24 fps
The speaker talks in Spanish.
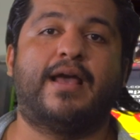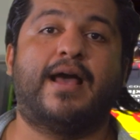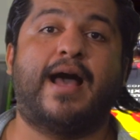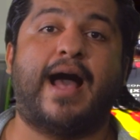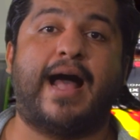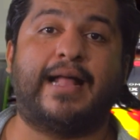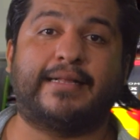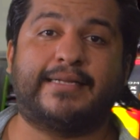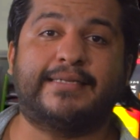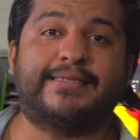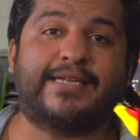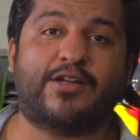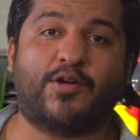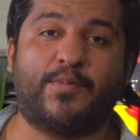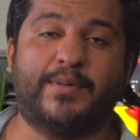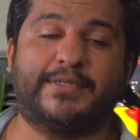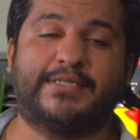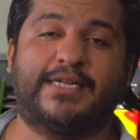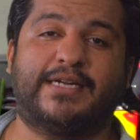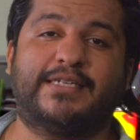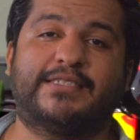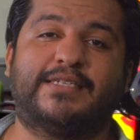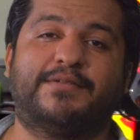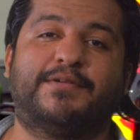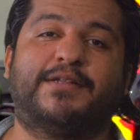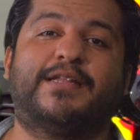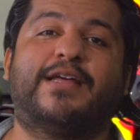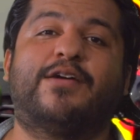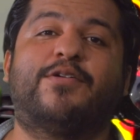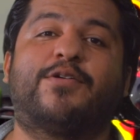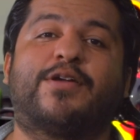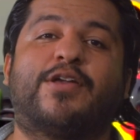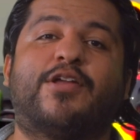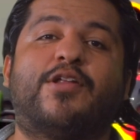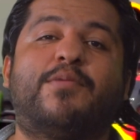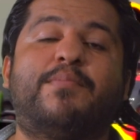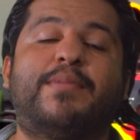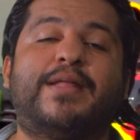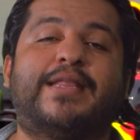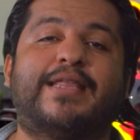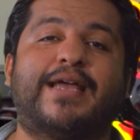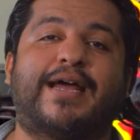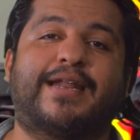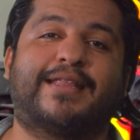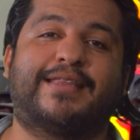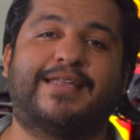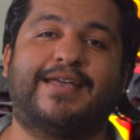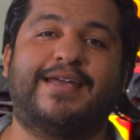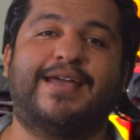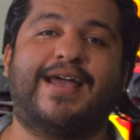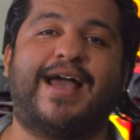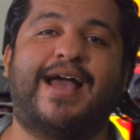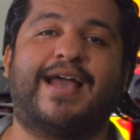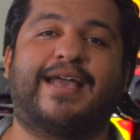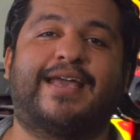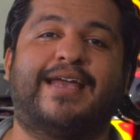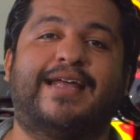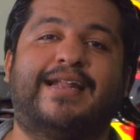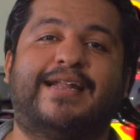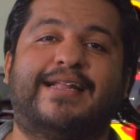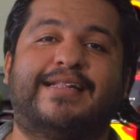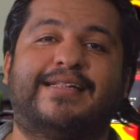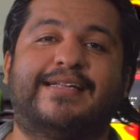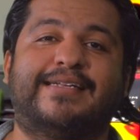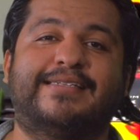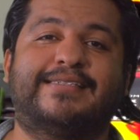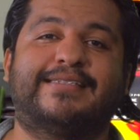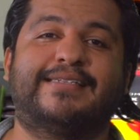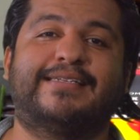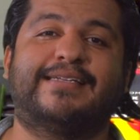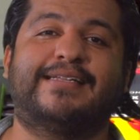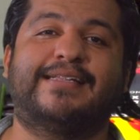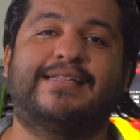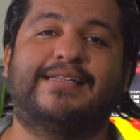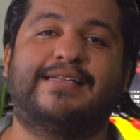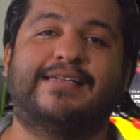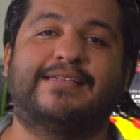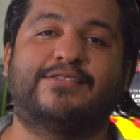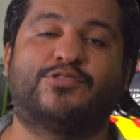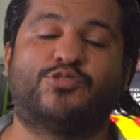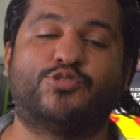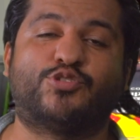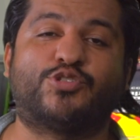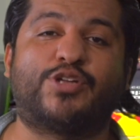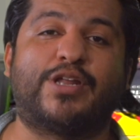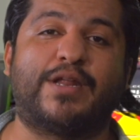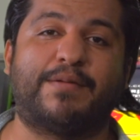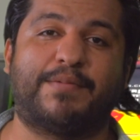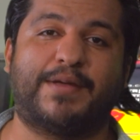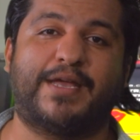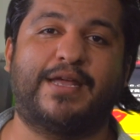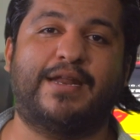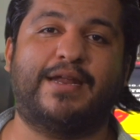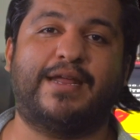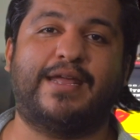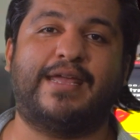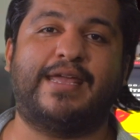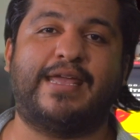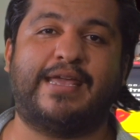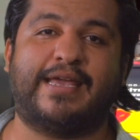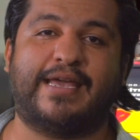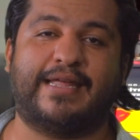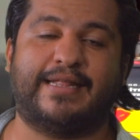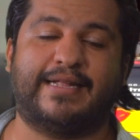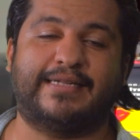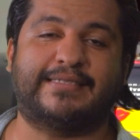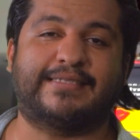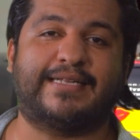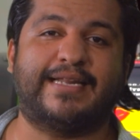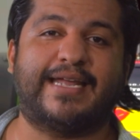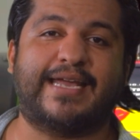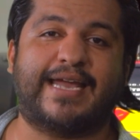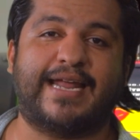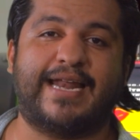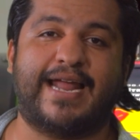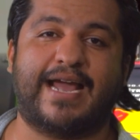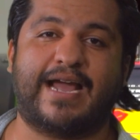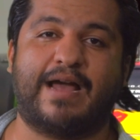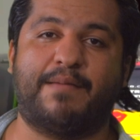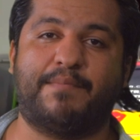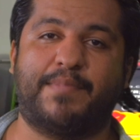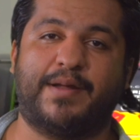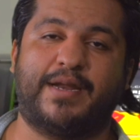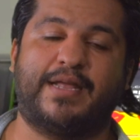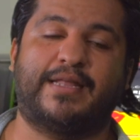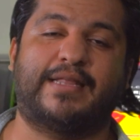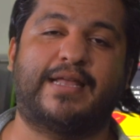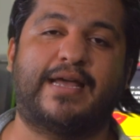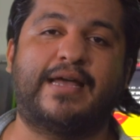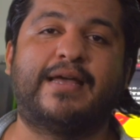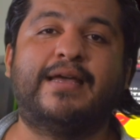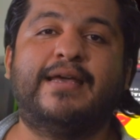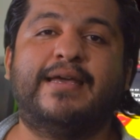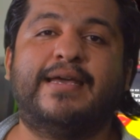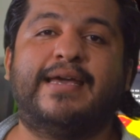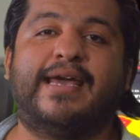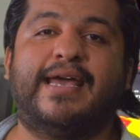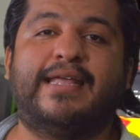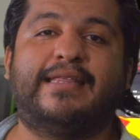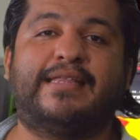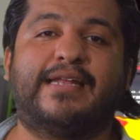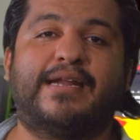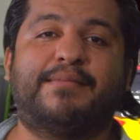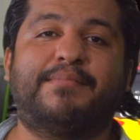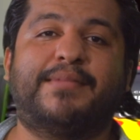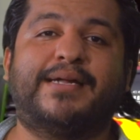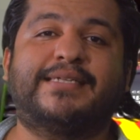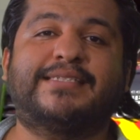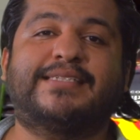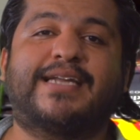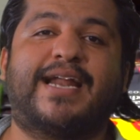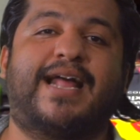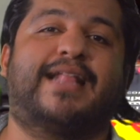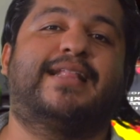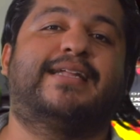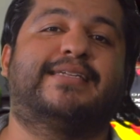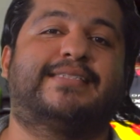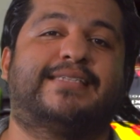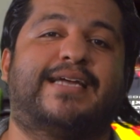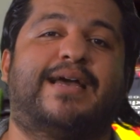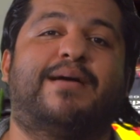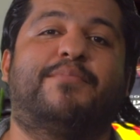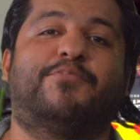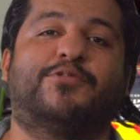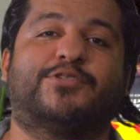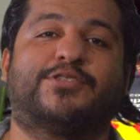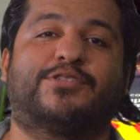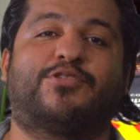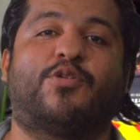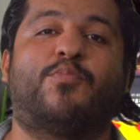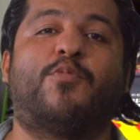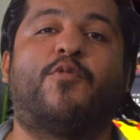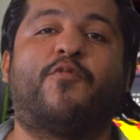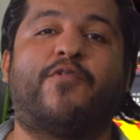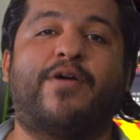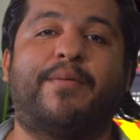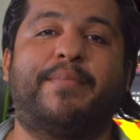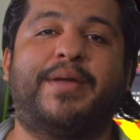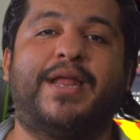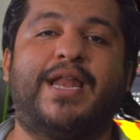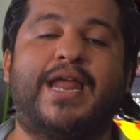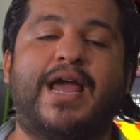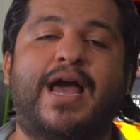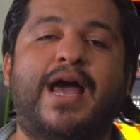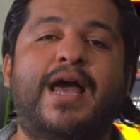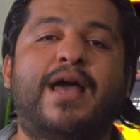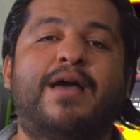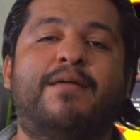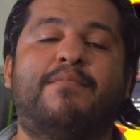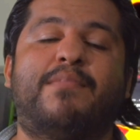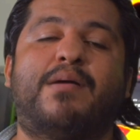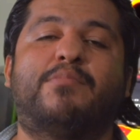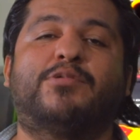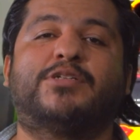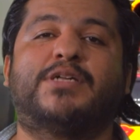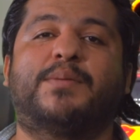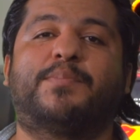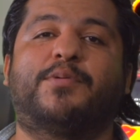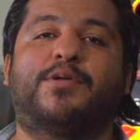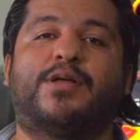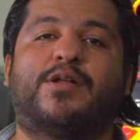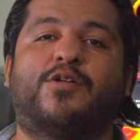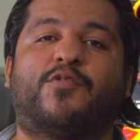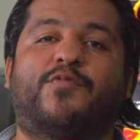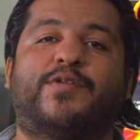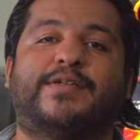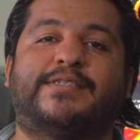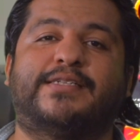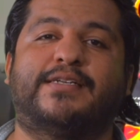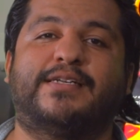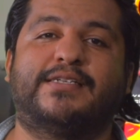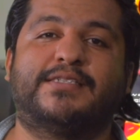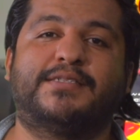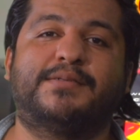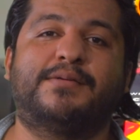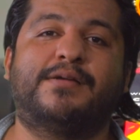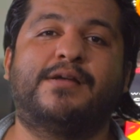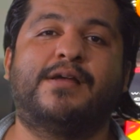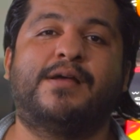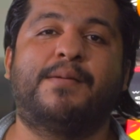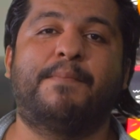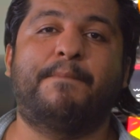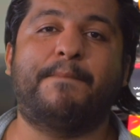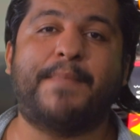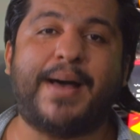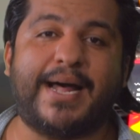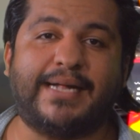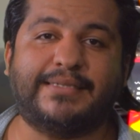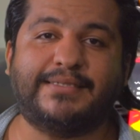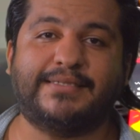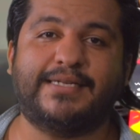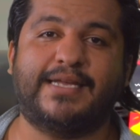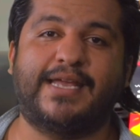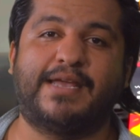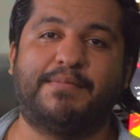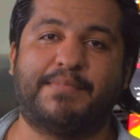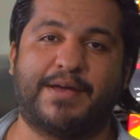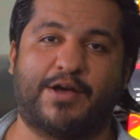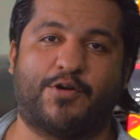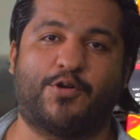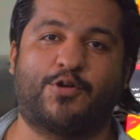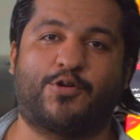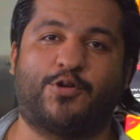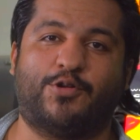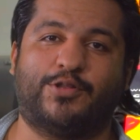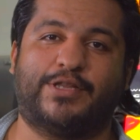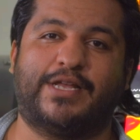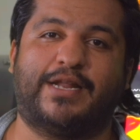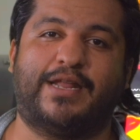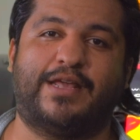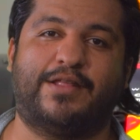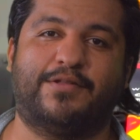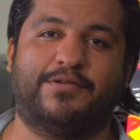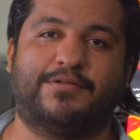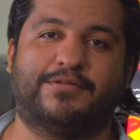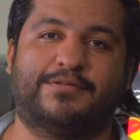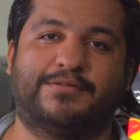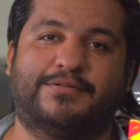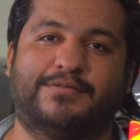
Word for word: Antes de comenzar este video quiero invitarte a que le des suscribir y que des clic en la campanita. Entre más grandes seamos como familia, vamos a poder ofrecerles más y mejor contenido.